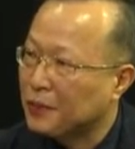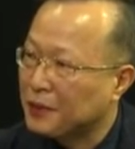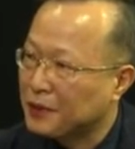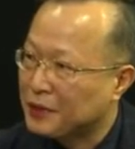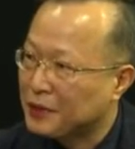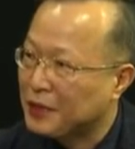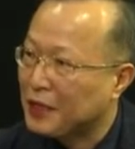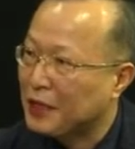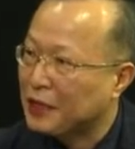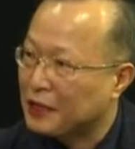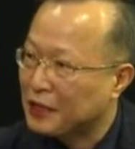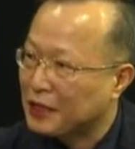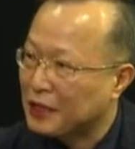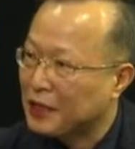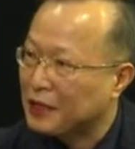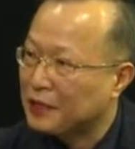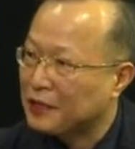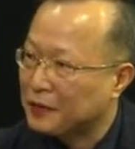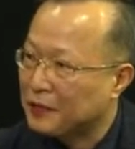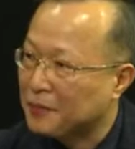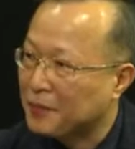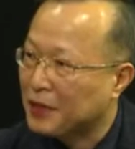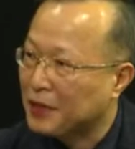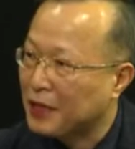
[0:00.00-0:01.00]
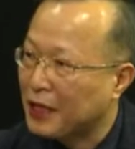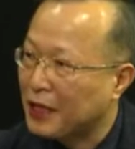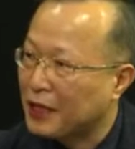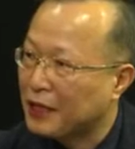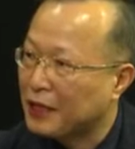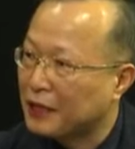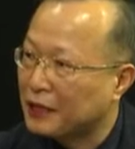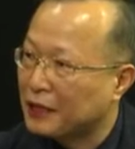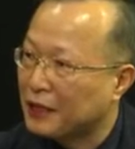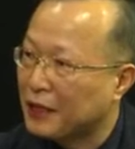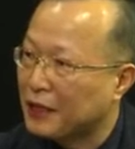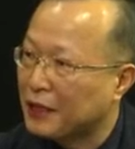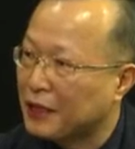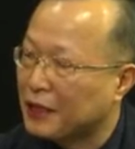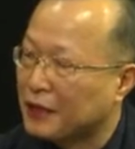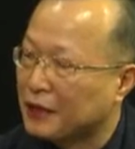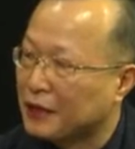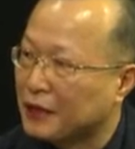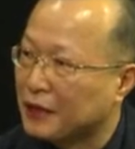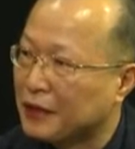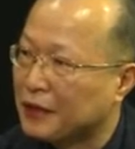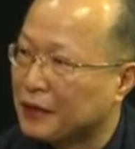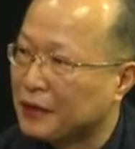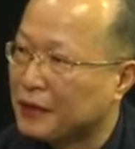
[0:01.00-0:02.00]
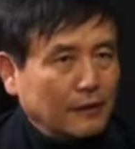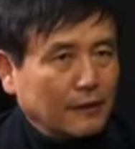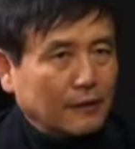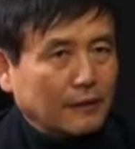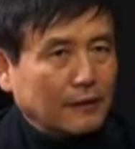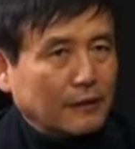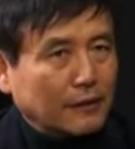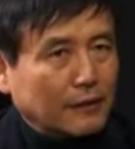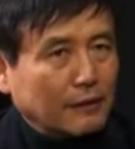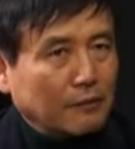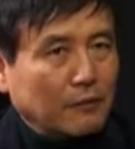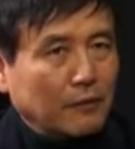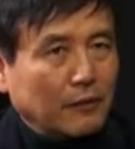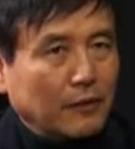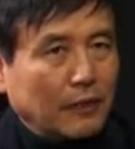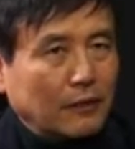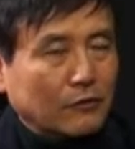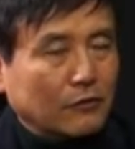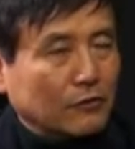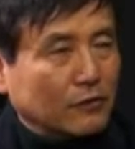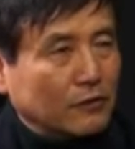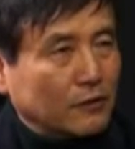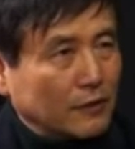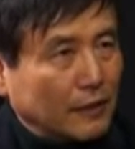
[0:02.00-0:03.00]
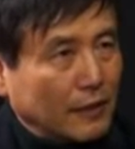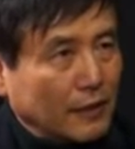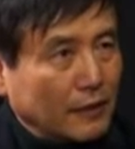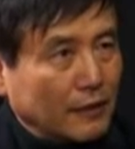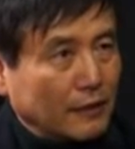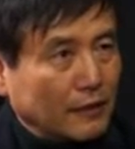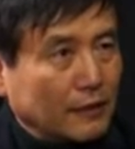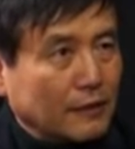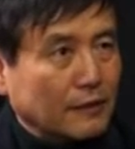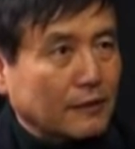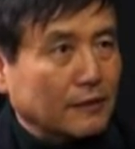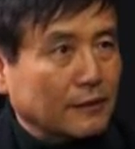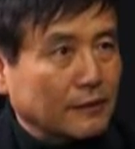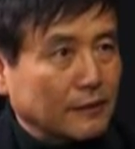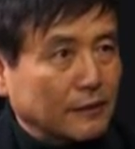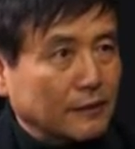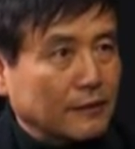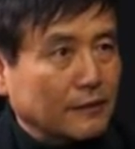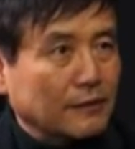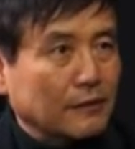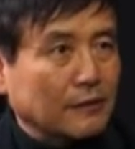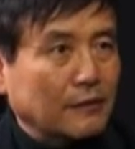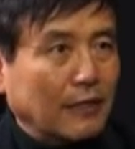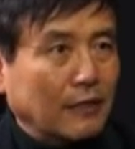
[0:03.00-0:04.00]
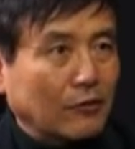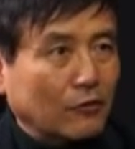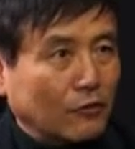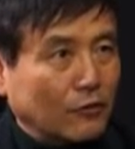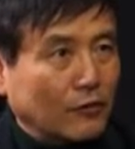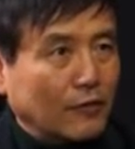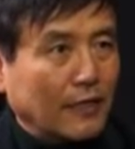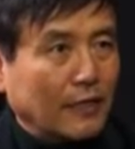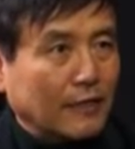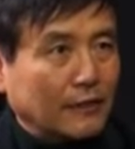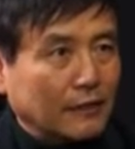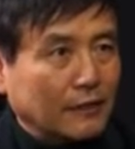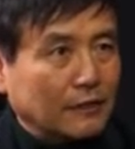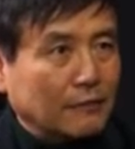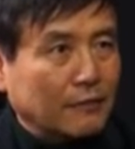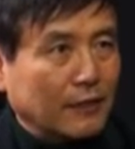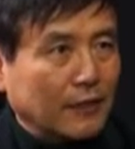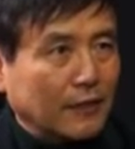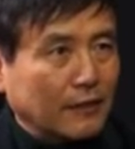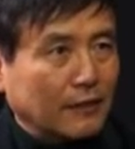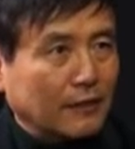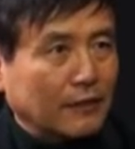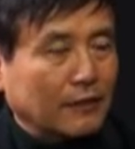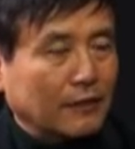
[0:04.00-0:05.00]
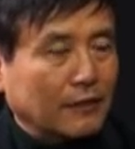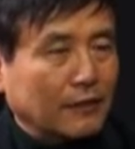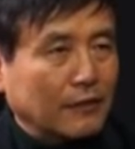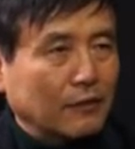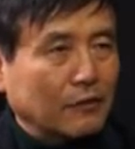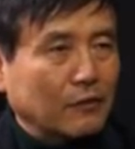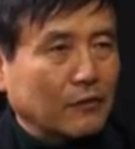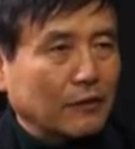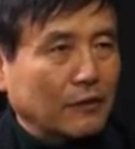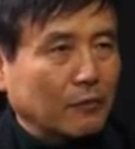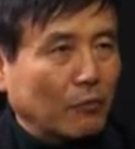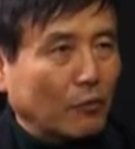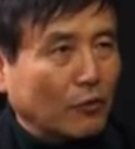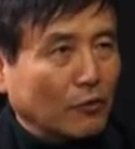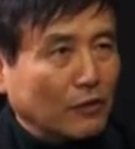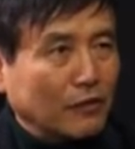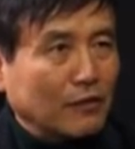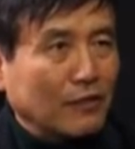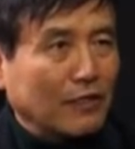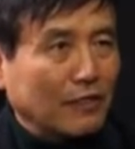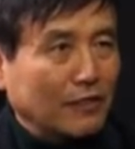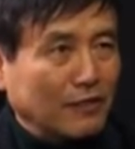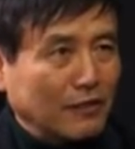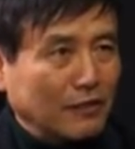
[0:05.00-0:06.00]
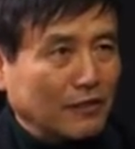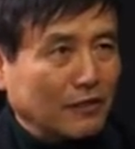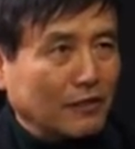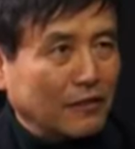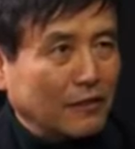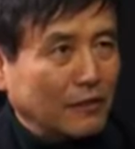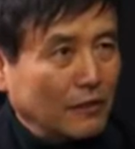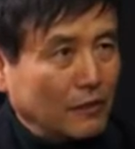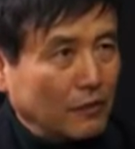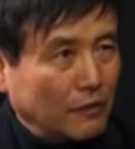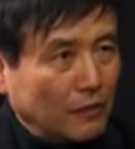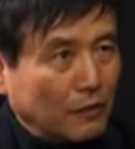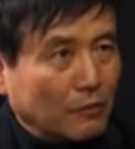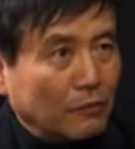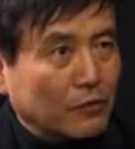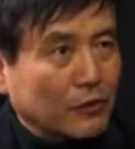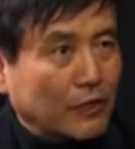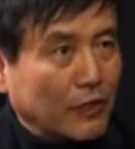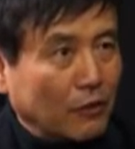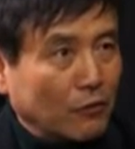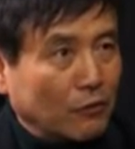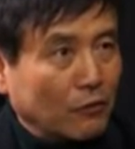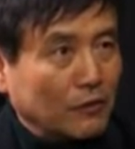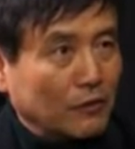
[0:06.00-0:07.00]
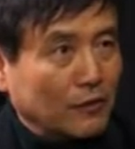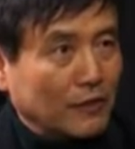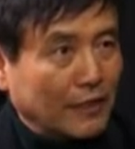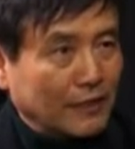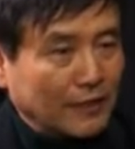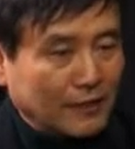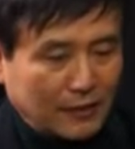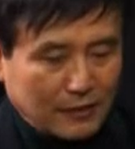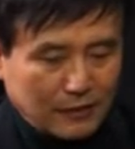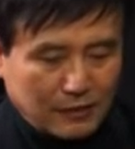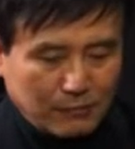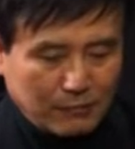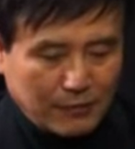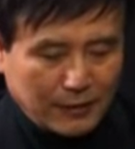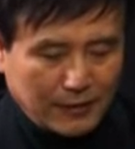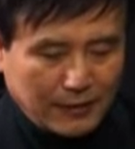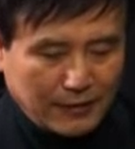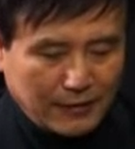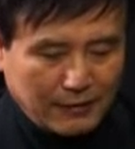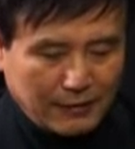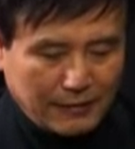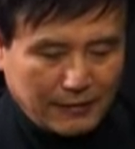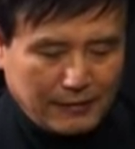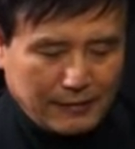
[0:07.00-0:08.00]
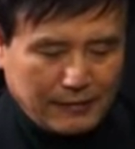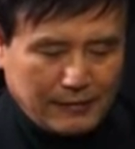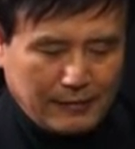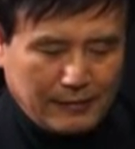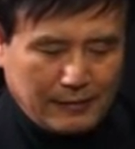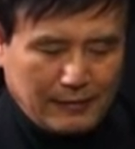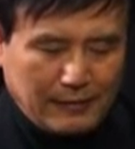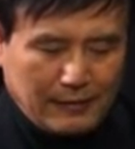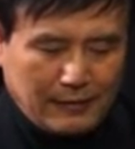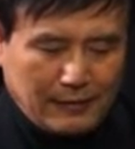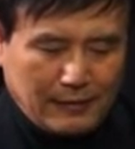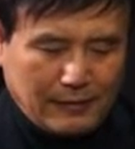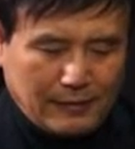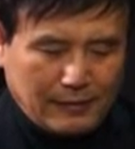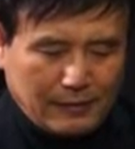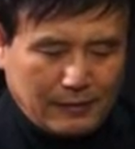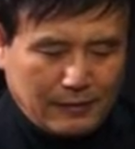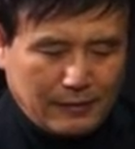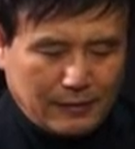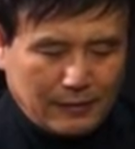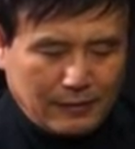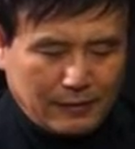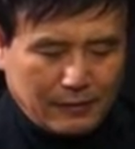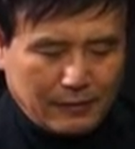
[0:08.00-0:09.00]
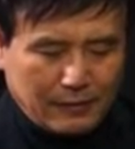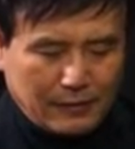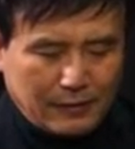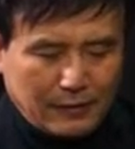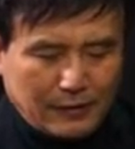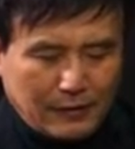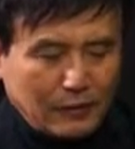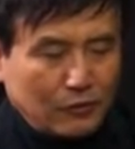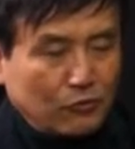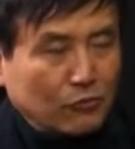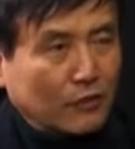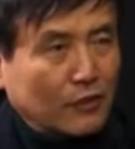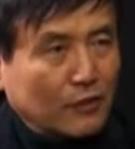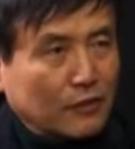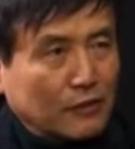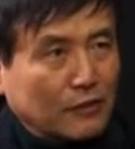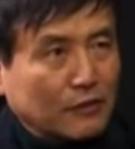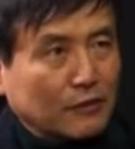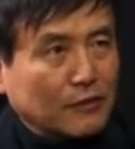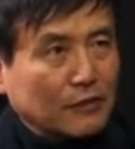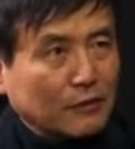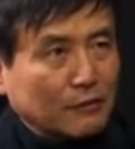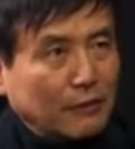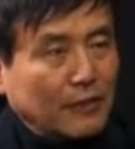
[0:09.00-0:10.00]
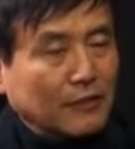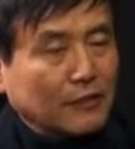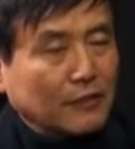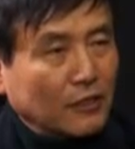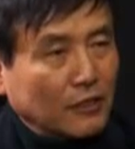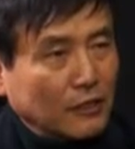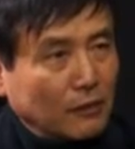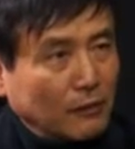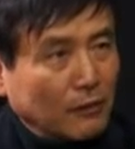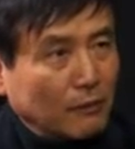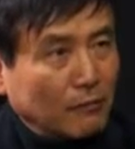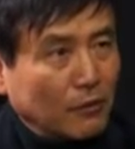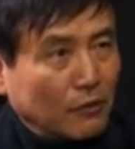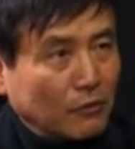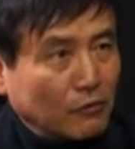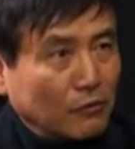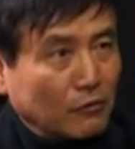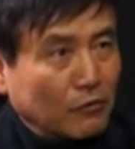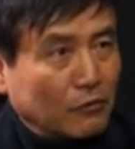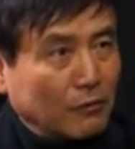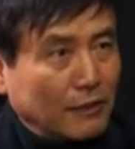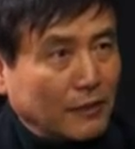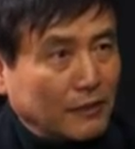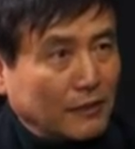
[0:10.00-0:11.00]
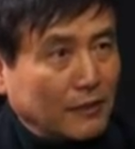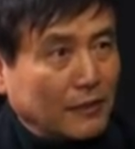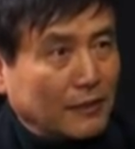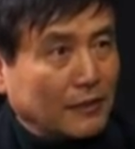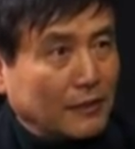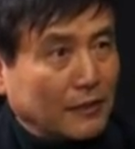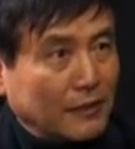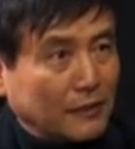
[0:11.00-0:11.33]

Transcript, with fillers: 비슷할 것 같습니다. 아, 네. 네. 그렇게 뭐 아주 흔한 그 확률은 아니지만 네. 그래도 이제 본인들한테는 너무 괴로운 일 아니겠습니까? 어, 이 중에서 지금 한 1200명 정도 발생을